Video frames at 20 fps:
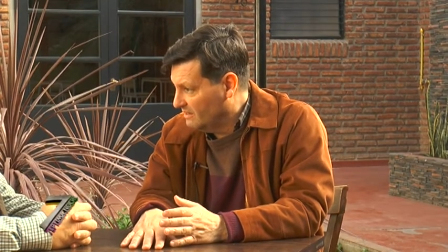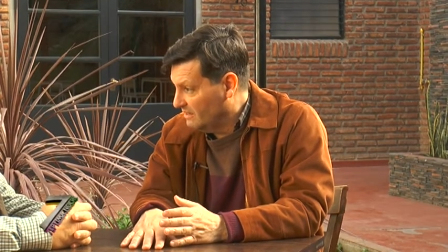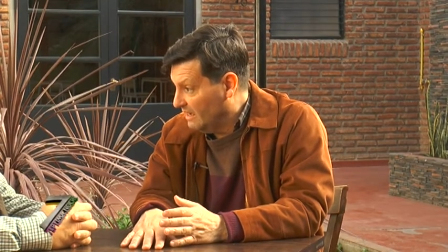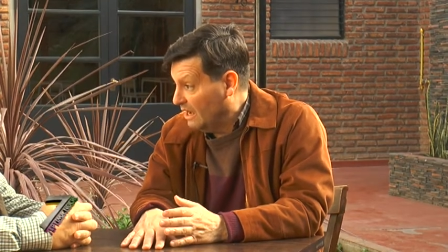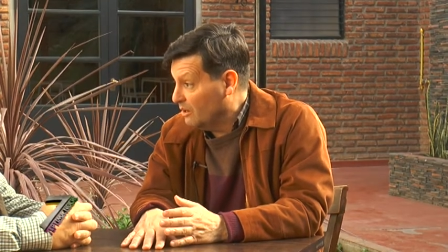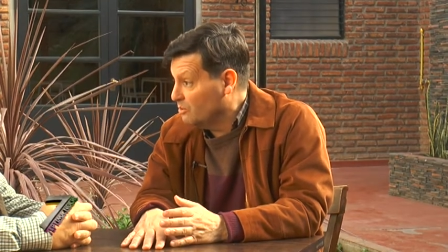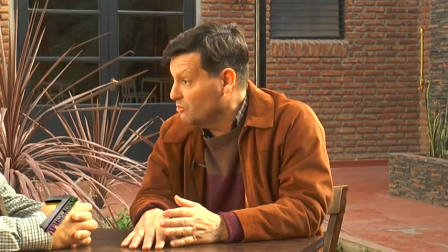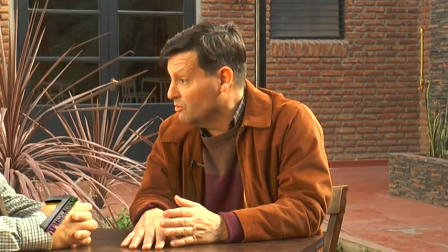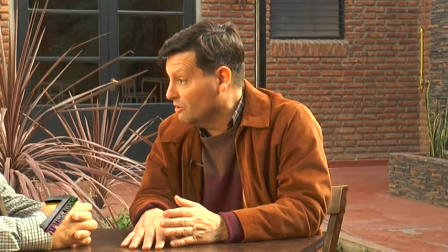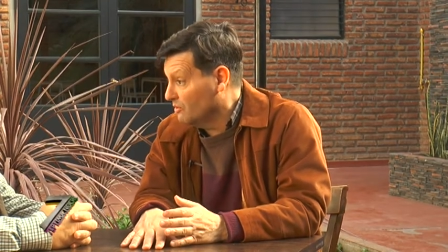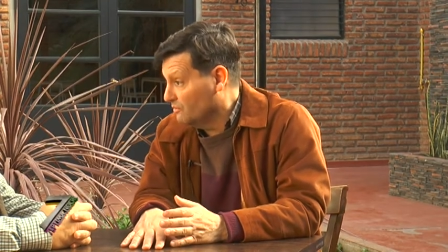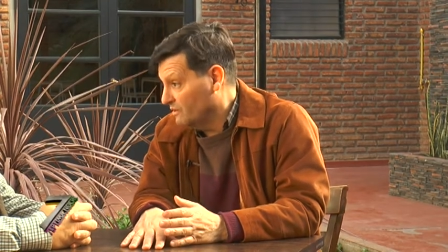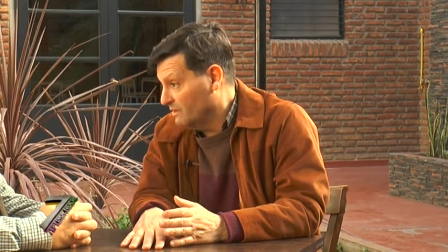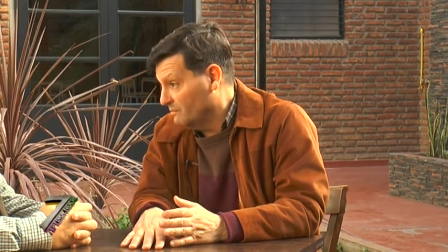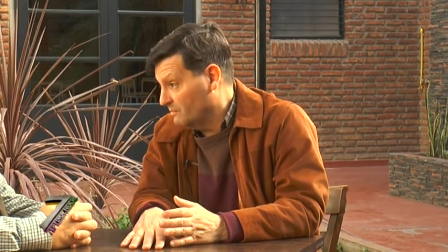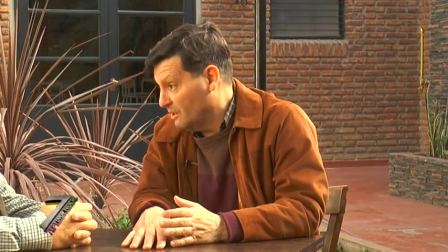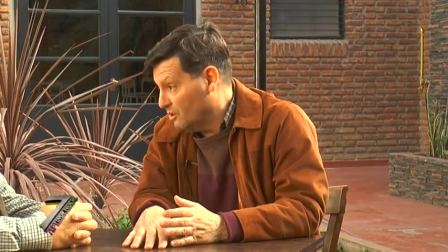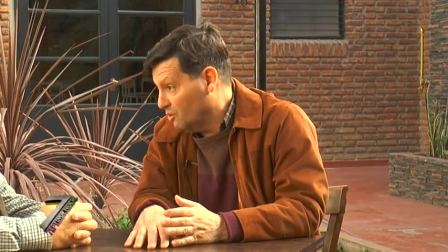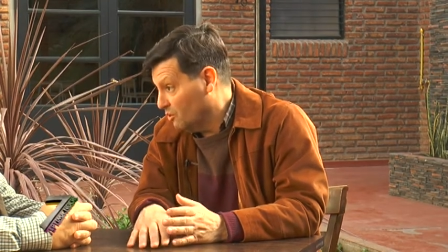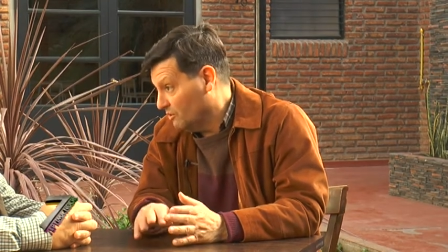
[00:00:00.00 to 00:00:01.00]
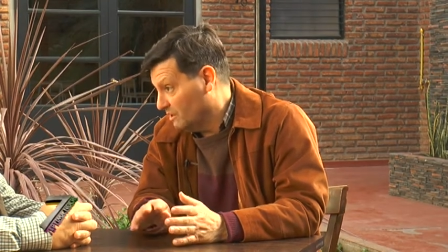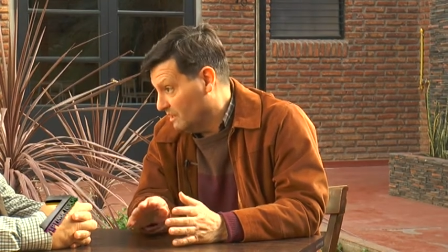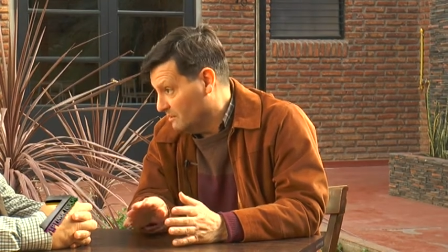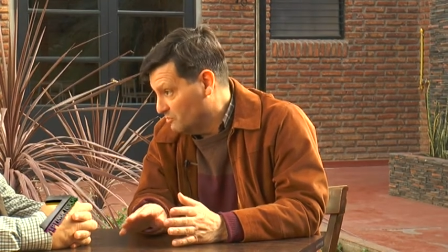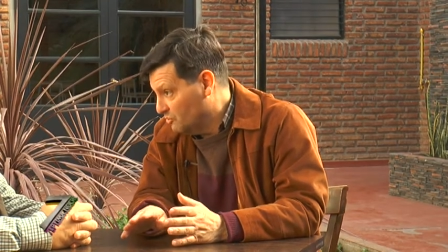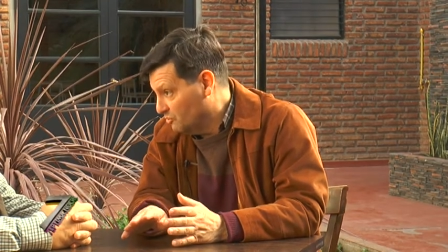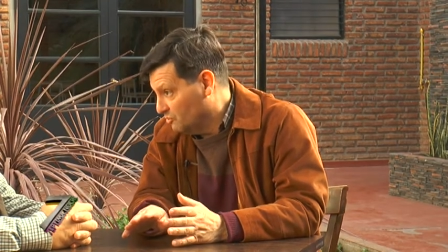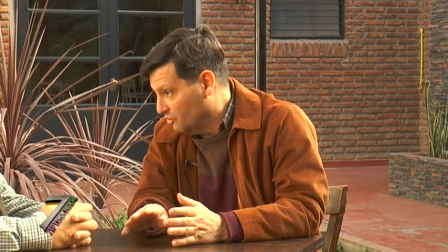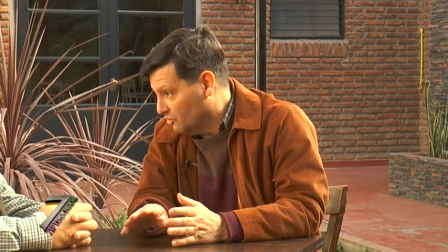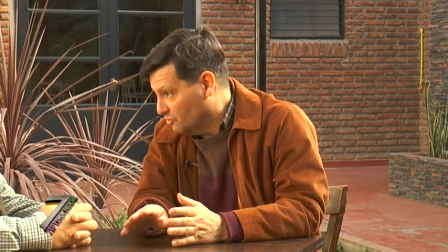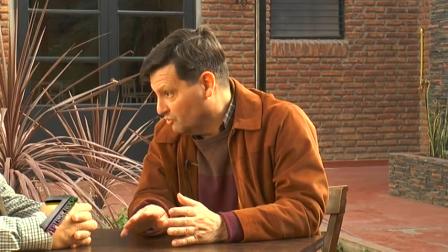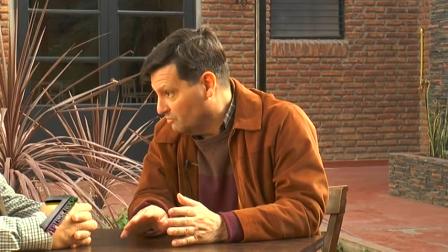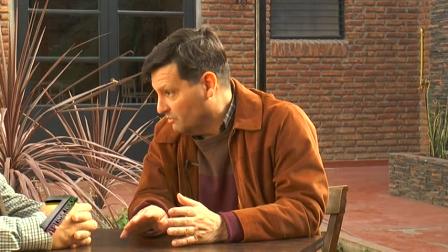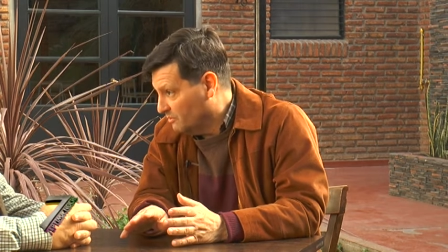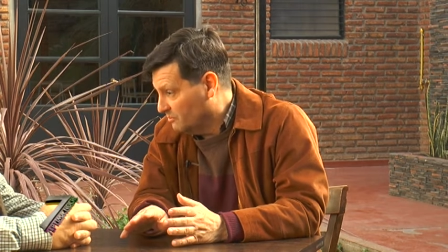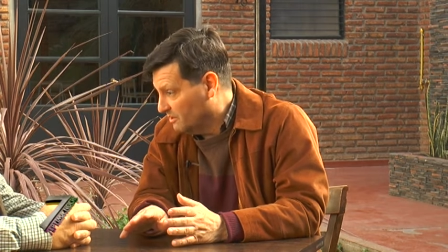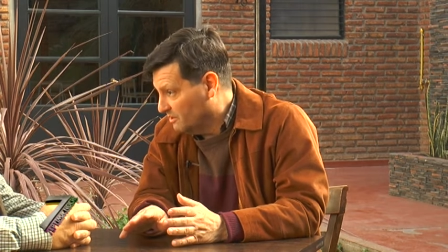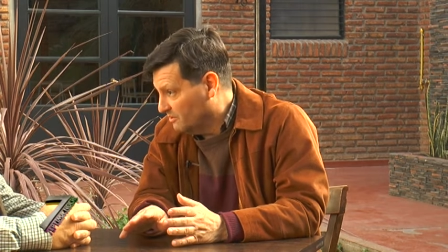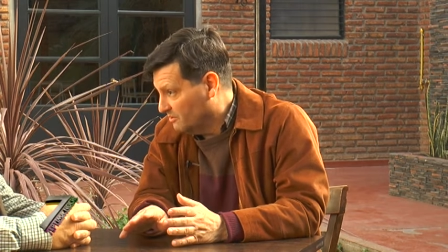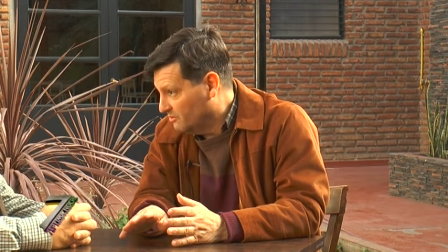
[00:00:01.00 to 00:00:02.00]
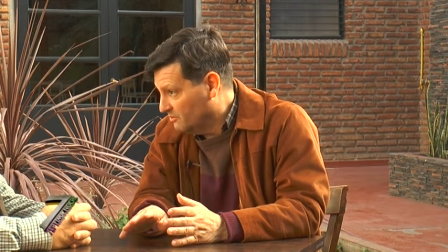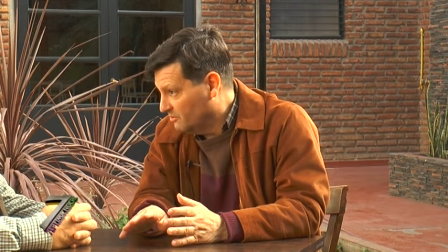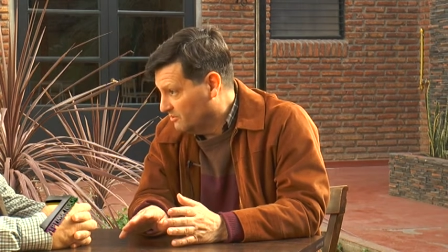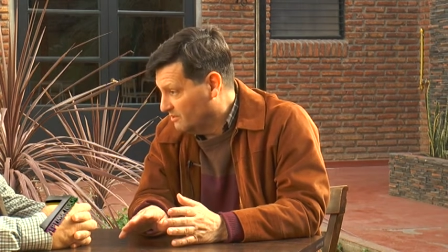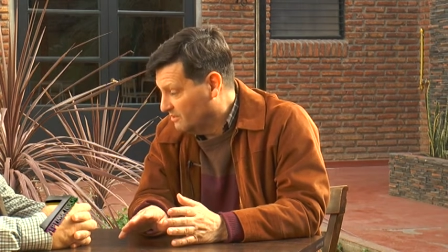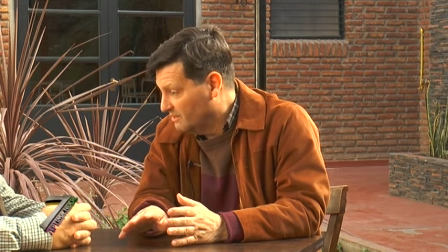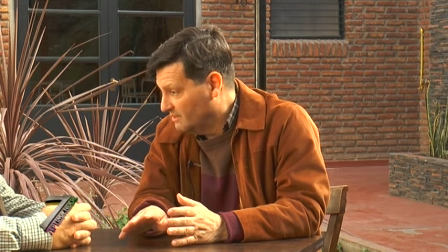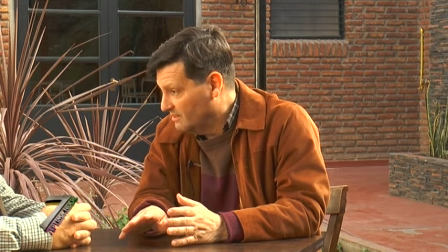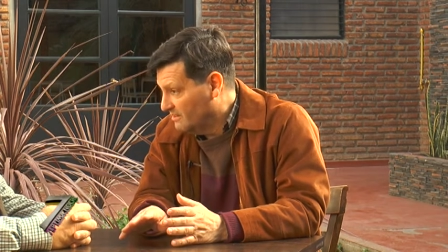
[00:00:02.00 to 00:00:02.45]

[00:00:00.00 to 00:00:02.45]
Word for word: alguno que fue el mejor del mundo en su momento,